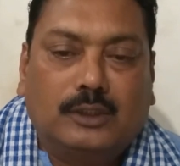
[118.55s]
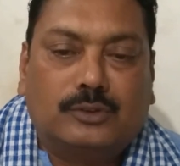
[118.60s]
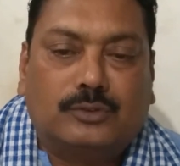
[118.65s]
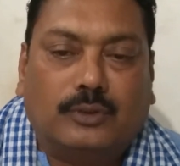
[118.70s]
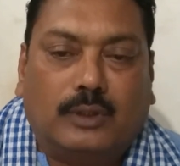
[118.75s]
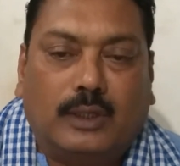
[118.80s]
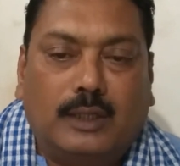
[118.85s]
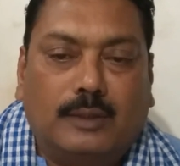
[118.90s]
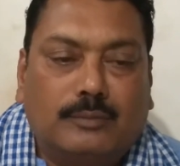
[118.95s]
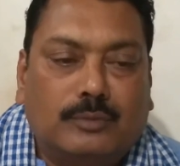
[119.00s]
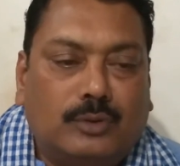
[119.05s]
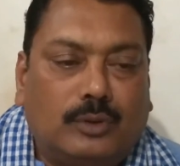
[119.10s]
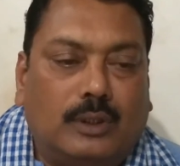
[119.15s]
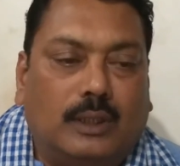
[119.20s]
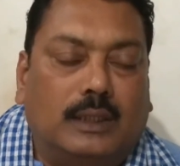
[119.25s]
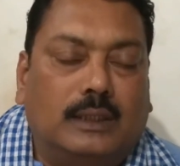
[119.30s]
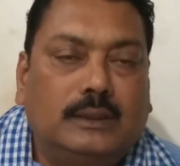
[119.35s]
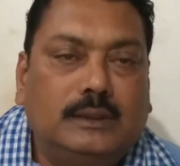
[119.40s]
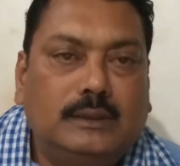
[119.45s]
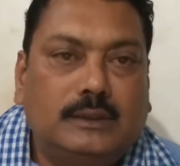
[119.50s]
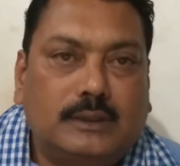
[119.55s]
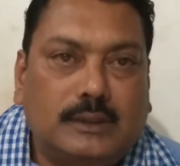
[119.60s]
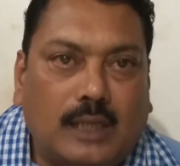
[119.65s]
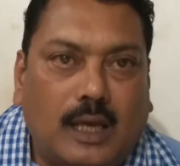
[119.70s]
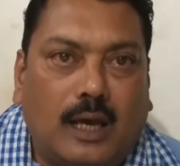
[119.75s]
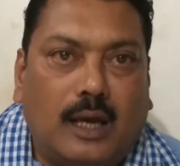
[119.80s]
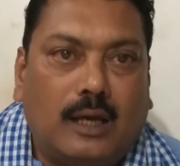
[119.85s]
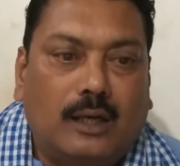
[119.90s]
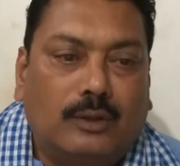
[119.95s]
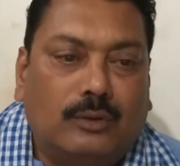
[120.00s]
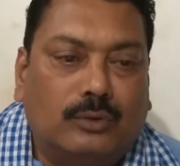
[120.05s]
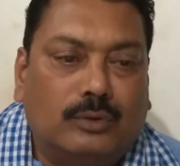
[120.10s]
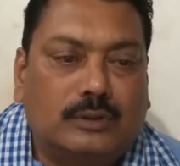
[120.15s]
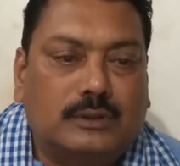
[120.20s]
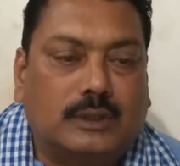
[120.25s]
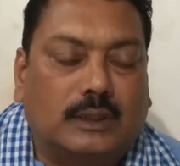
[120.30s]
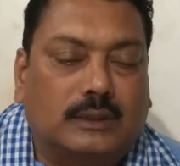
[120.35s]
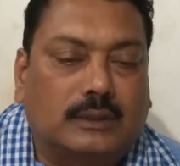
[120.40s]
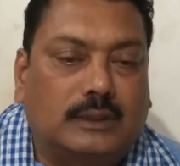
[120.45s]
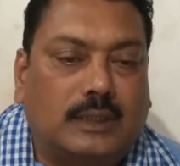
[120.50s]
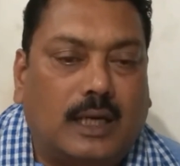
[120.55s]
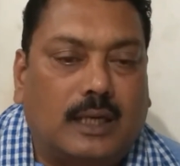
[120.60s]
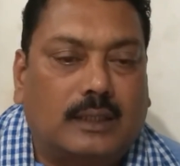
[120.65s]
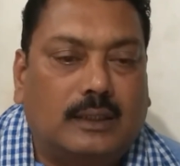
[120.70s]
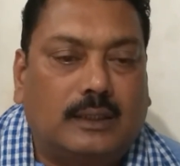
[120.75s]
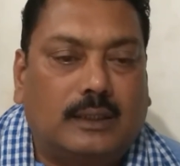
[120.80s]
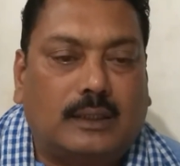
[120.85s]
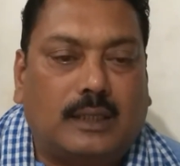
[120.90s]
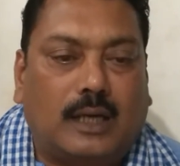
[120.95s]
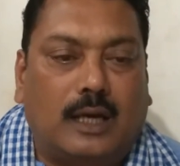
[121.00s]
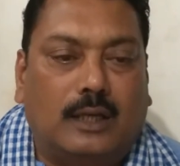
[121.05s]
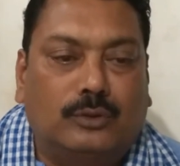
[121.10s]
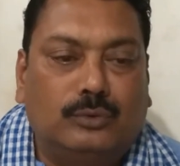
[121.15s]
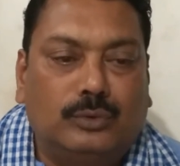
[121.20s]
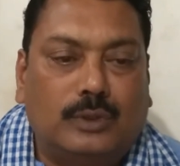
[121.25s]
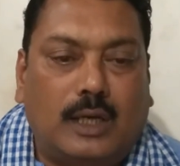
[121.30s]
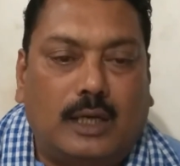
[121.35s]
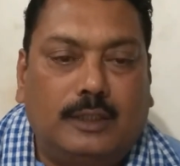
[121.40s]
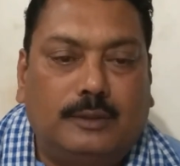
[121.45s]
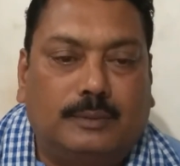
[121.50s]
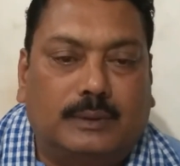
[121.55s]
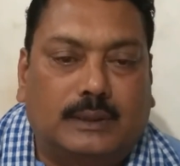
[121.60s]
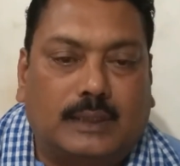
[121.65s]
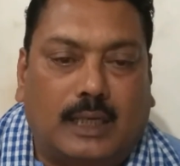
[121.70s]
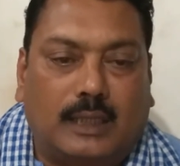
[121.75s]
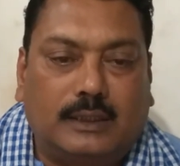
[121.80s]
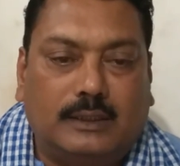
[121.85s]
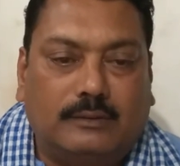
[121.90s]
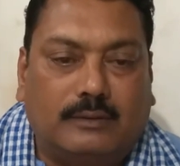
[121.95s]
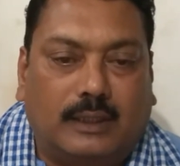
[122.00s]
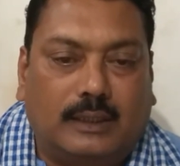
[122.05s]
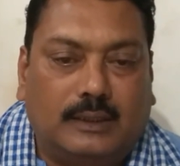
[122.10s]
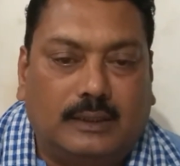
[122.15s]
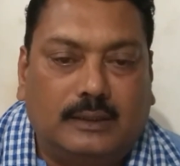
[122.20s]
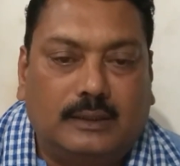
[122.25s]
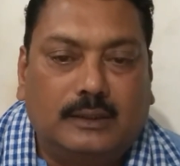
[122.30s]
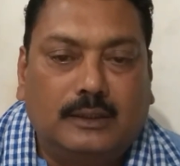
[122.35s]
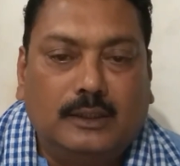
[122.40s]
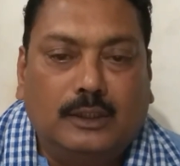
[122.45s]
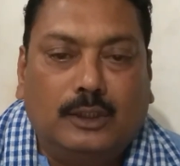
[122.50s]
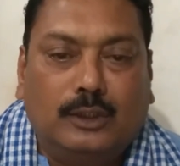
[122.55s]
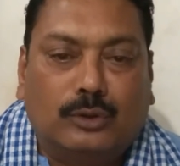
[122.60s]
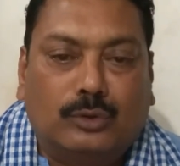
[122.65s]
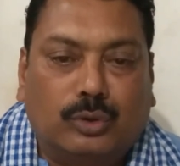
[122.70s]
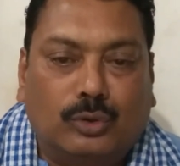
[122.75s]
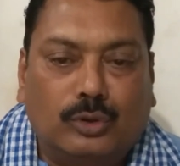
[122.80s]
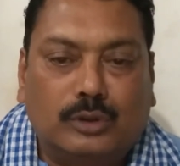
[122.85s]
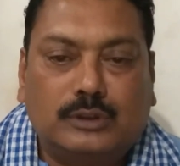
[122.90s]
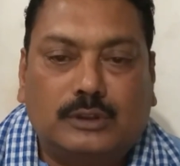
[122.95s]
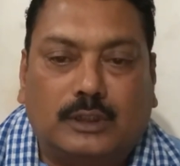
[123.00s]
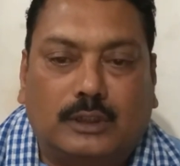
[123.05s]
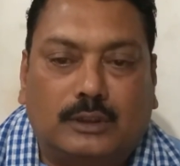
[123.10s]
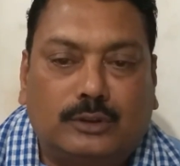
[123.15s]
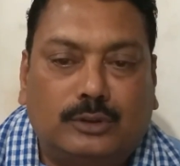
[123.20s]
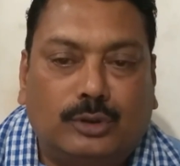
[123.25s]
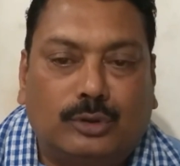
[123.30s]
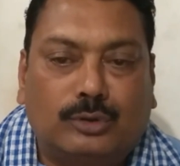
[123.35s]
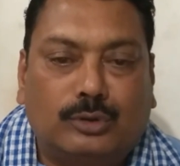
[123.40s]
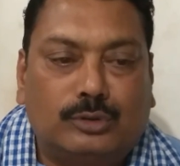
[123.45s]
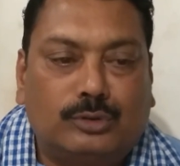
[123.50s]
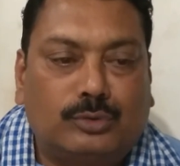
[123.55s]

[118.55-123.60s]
स्वयं को अहिंसा और सत्याग्रह का अनुयायी बताने वाले ठोस तथ्यों को